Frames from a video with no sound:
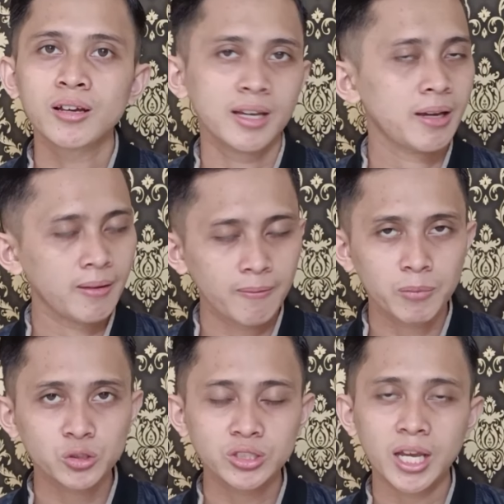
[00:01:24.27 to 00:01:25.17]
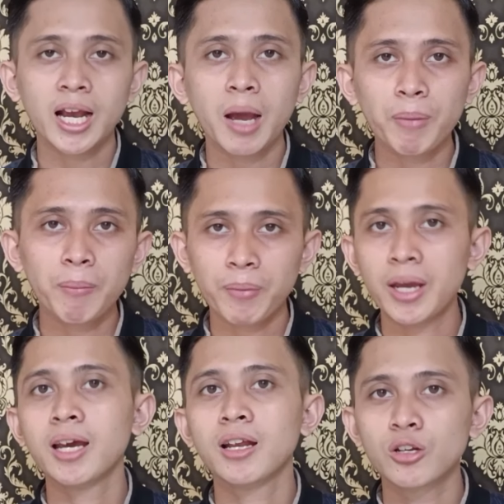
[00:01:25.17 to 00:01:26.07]
eh maksud saya
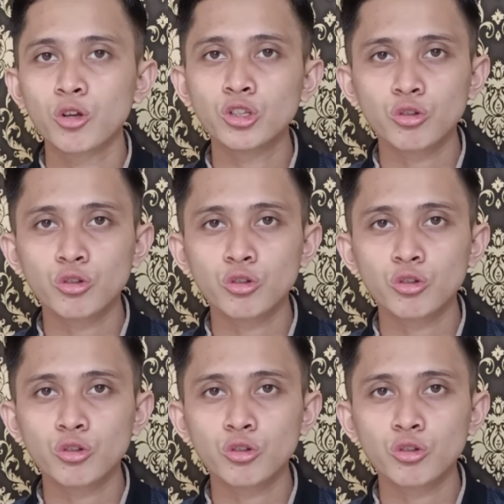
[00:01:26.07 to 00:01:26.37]
kpp.006